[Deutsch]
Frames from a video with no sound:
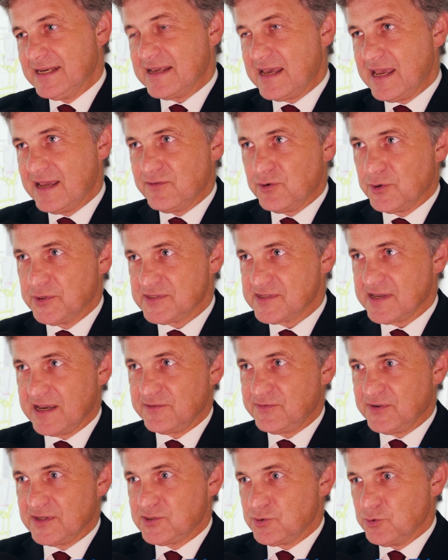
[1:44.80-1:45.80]
drei Wochen
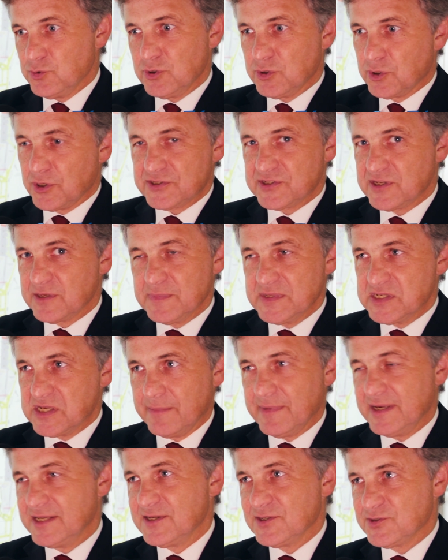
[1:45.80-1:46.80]
Zeitverzug kostet mich
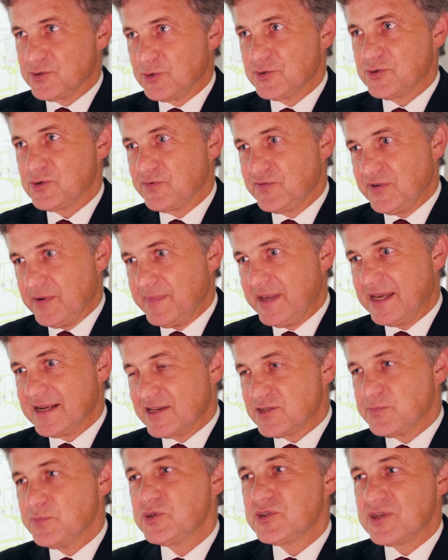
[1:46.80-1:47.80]
am Ende so und so viel mehr,
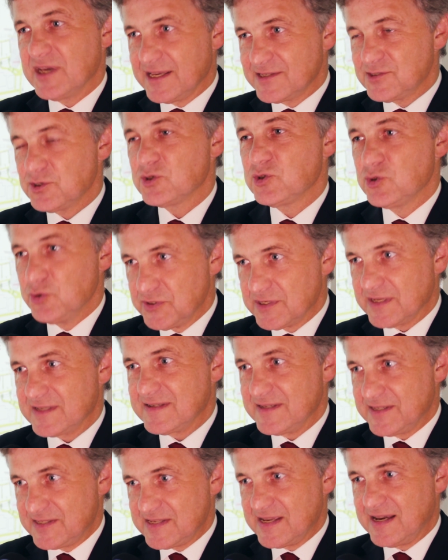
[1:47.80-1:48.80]
das müsst ihr jetzt noch
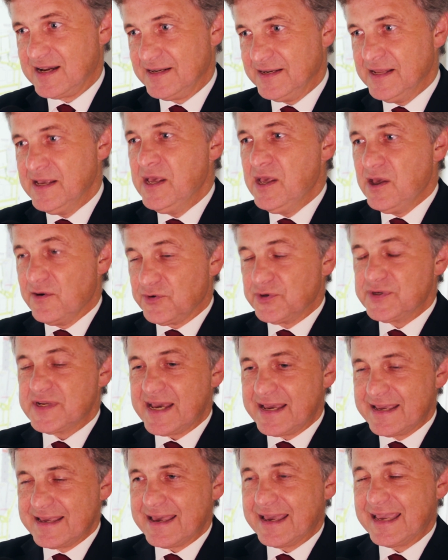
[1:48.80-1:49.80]
zusätzlich zahlen. Von
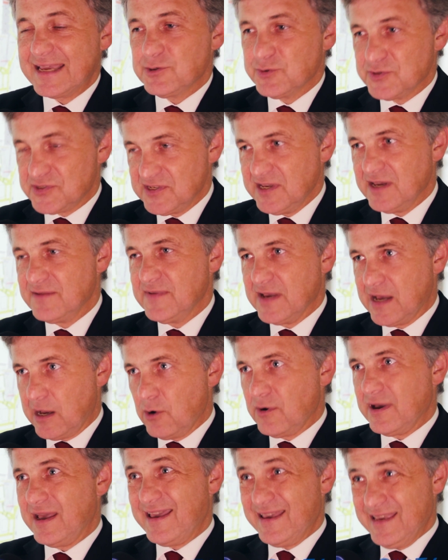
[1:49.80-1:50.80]
daher reduzieren wir
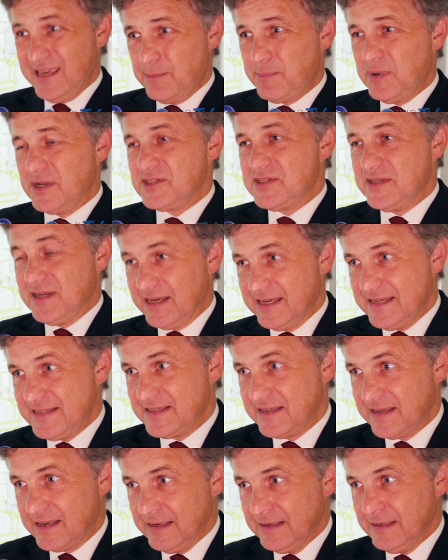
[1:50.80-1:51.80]
auch erheblich die
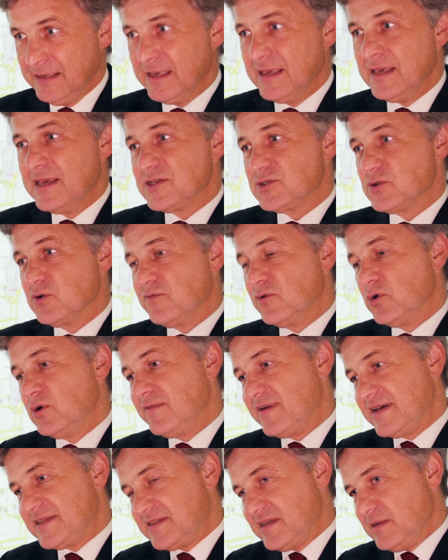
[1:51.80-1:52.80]
Risiken,
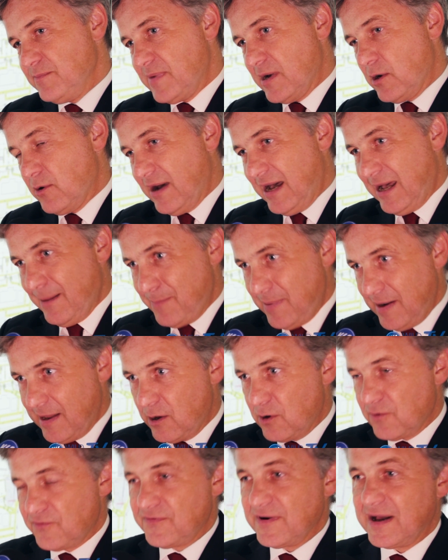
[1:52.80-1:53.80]
sowohl was den
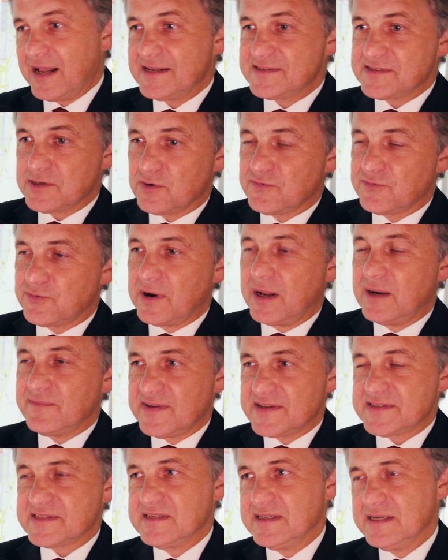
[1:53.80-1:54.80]
Bauablauf als auch vor allem
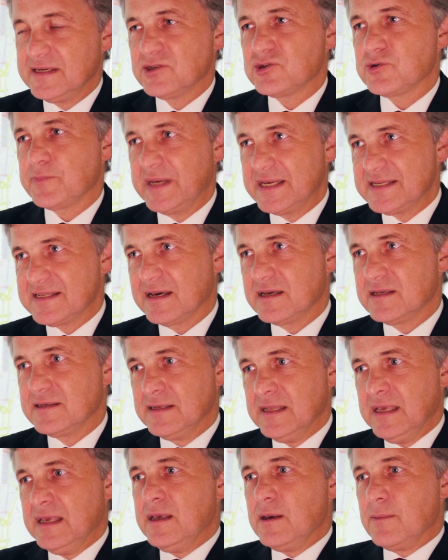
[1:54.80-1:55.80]
was die
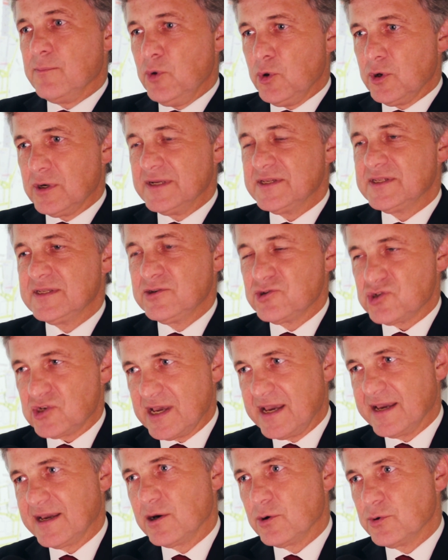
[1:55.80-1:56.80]
späteren möglichen
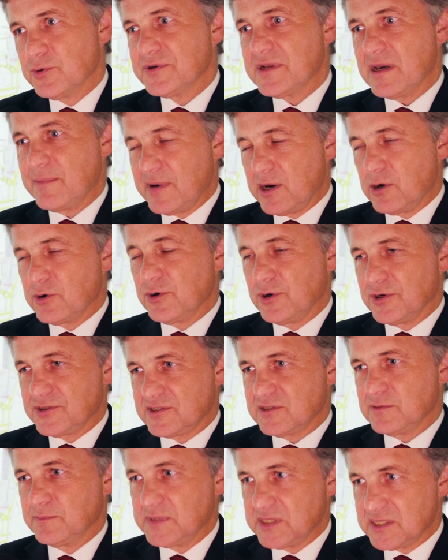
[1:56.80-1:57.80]
Steigerungen der
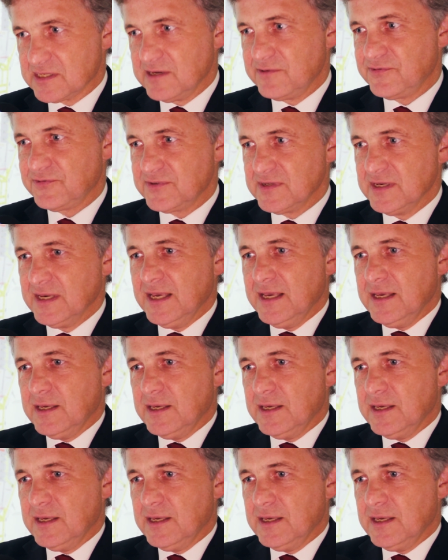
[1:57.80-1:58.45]
Baukosten betrifft.